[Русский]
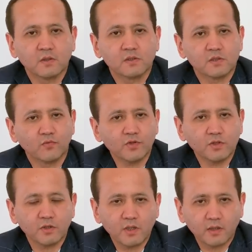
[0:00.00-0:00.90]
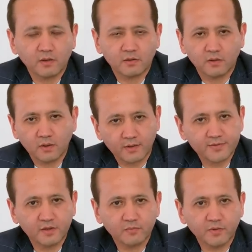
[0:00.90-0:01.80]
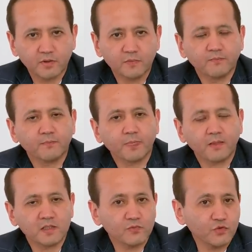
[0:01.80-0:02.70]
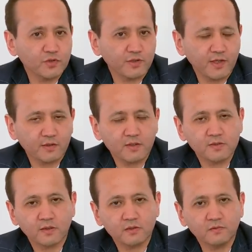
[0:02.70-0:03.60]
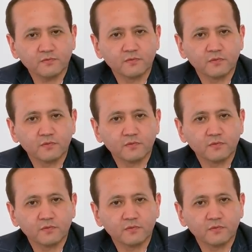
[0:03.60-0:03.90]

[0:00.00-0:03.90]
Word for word: сегодня я хотел бы озвучить ряд инициатив